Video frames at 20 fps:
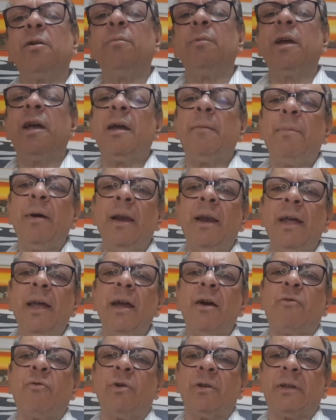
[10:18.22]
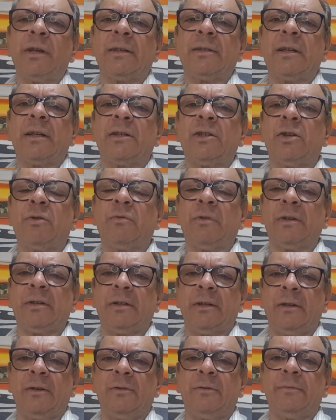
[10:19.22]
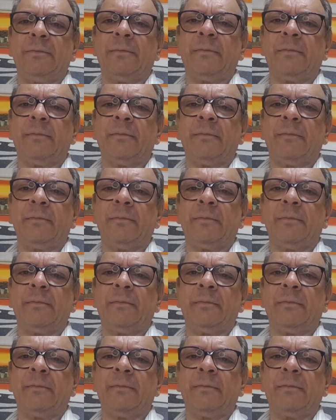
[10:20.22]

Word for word: eu me rebelei contra essa situação.